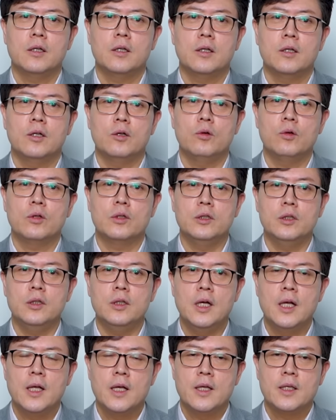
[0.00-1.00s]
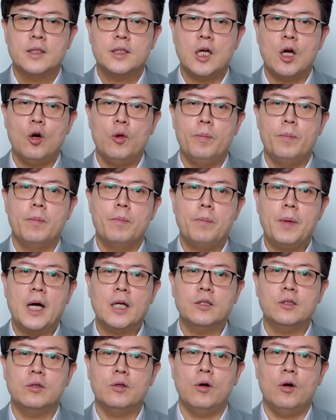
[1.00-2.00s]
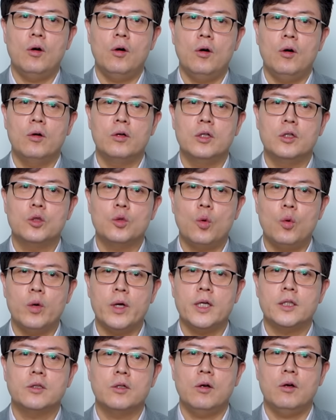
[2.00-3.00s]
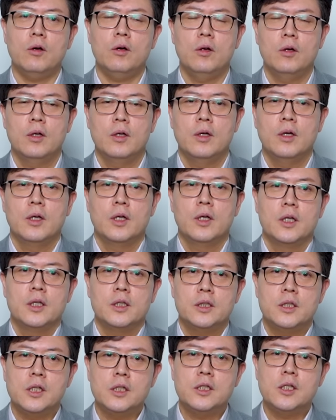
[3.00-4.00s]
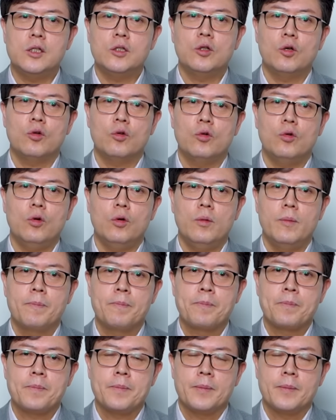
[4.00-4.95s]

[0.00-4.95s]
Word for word: 그리고 그 상업 파트너를 통해서 실질적으로